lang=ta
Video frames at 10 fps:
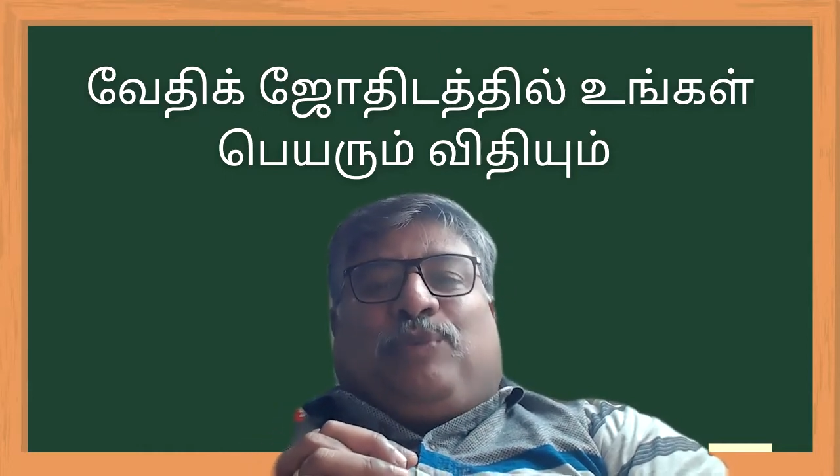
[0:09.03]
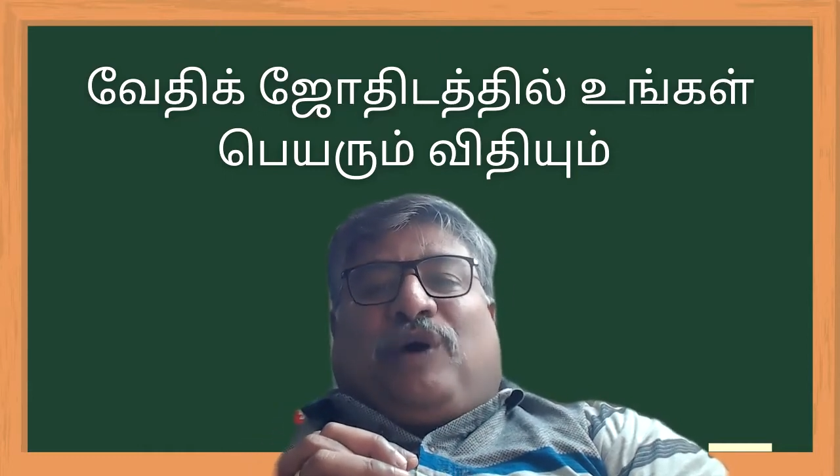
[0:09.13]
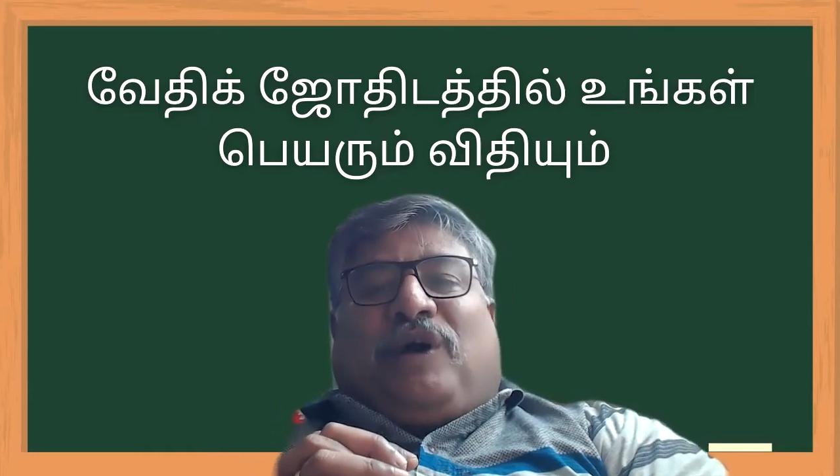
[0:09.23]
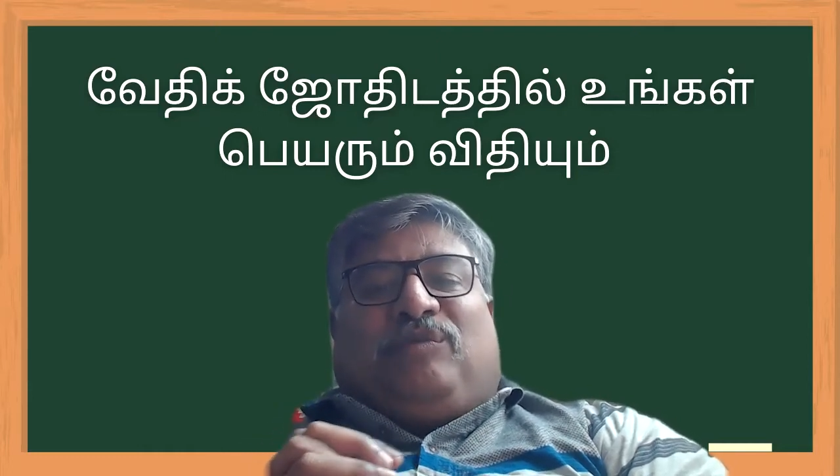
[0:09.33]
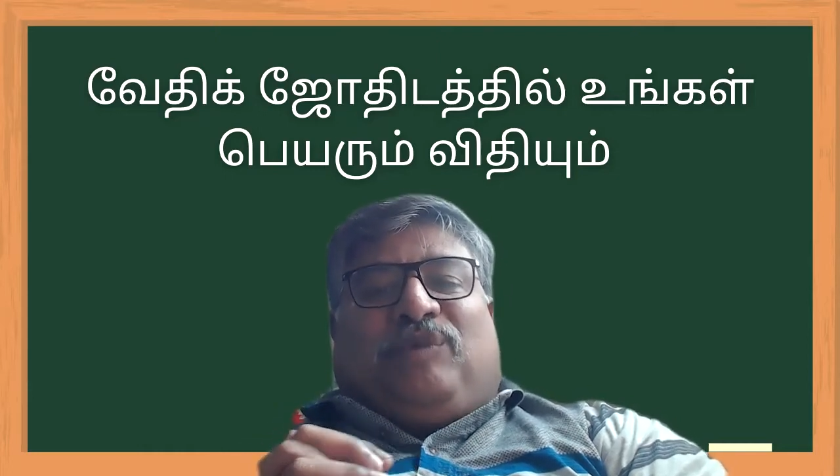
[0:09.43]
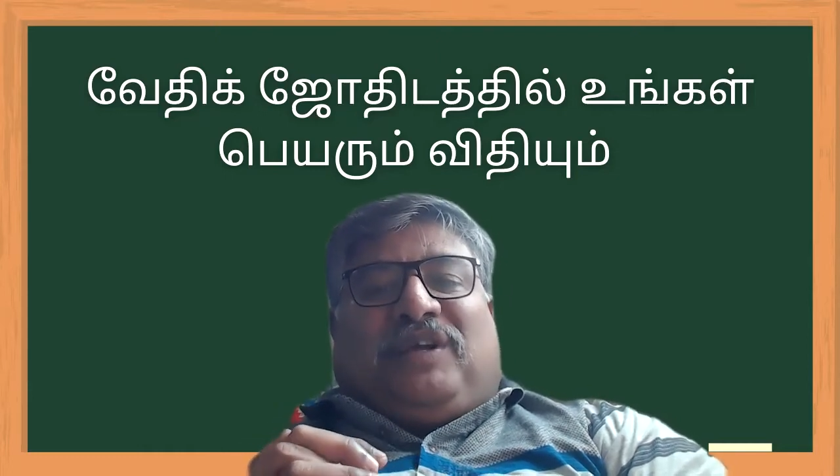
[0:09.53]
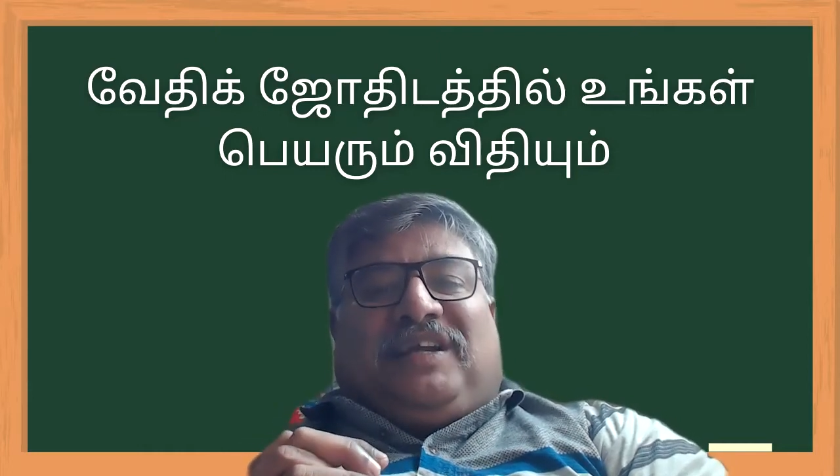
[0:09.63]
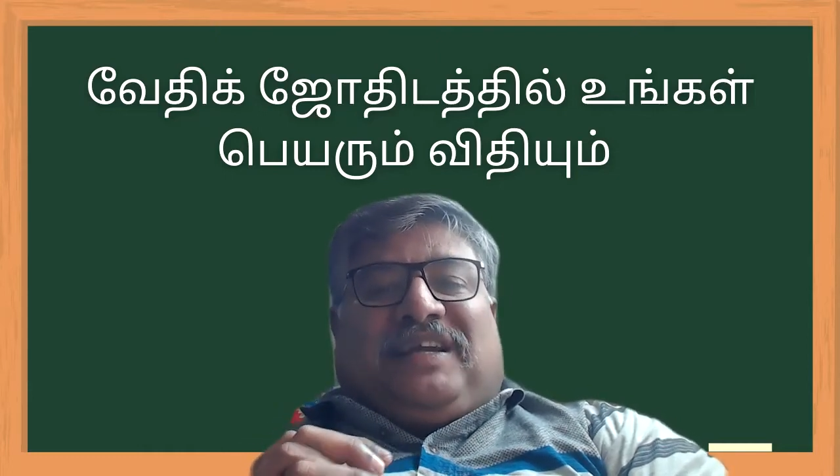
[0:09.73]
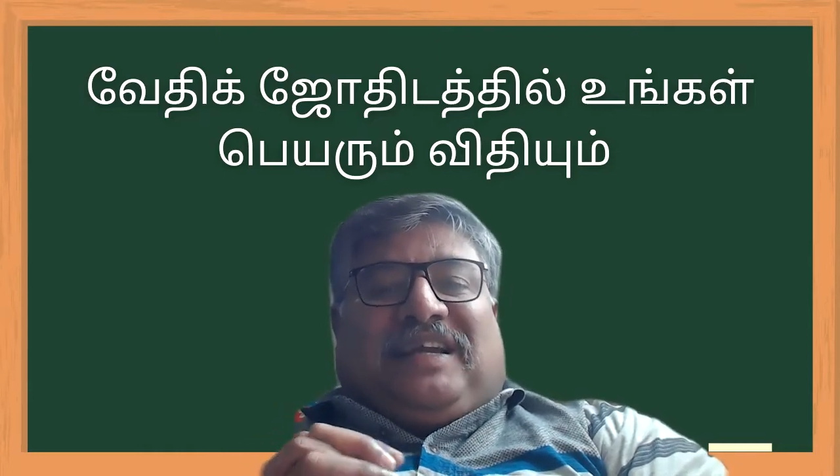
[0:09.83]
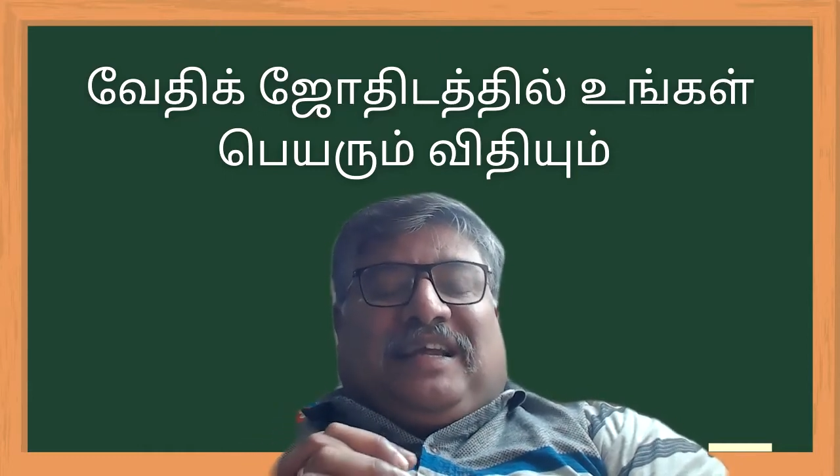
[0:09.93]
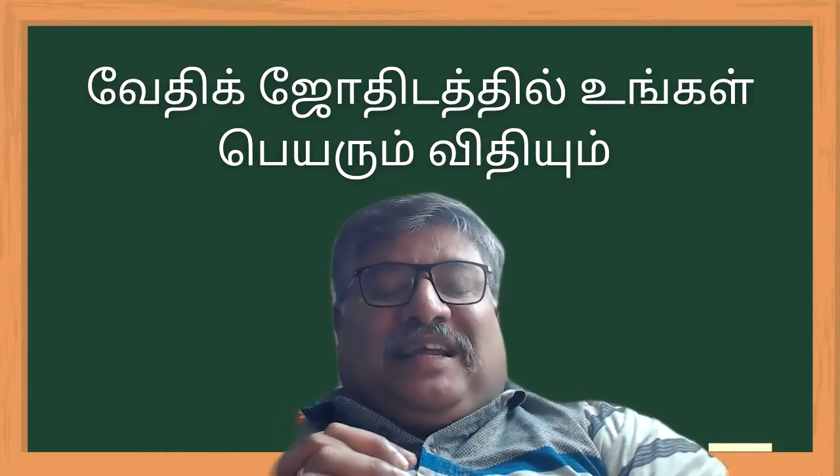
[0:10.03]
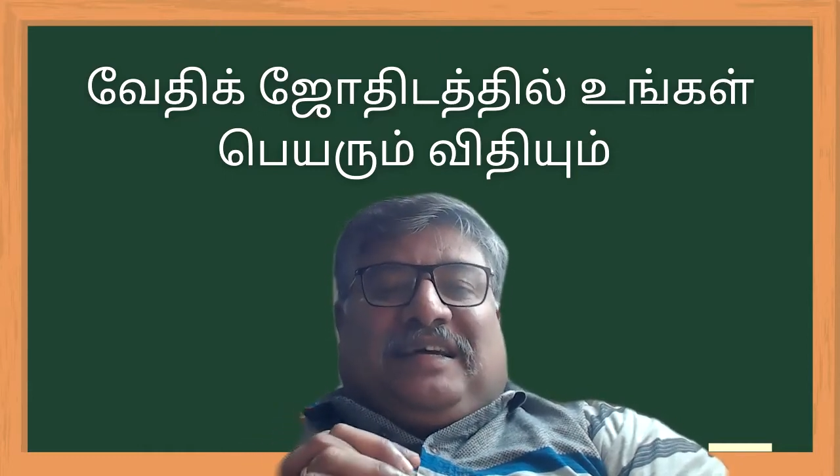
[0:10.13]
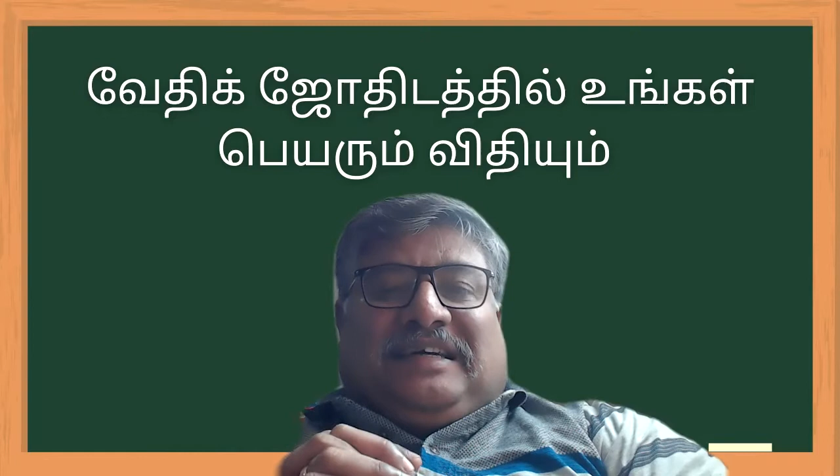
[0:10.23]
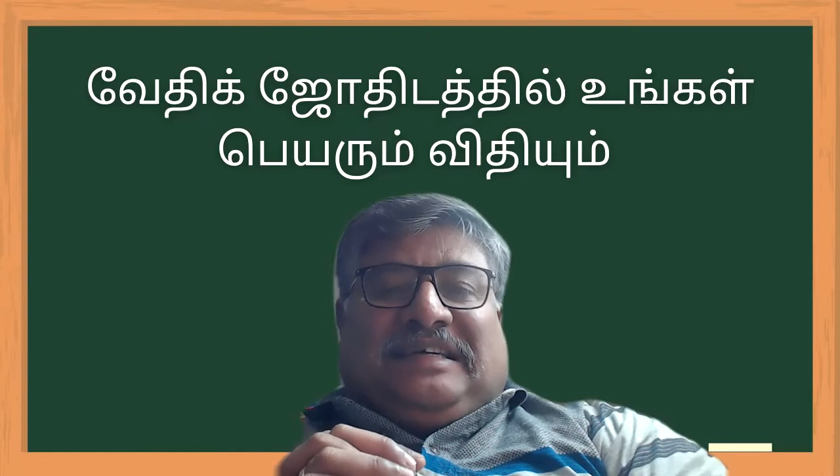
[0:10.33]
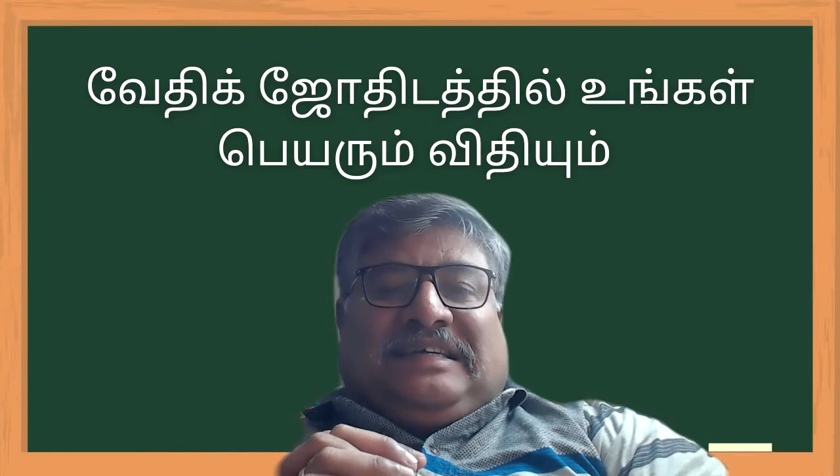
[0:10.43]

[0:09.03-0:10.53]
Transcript: பாடம் என்னன்னு கேட்டீங்கன்னா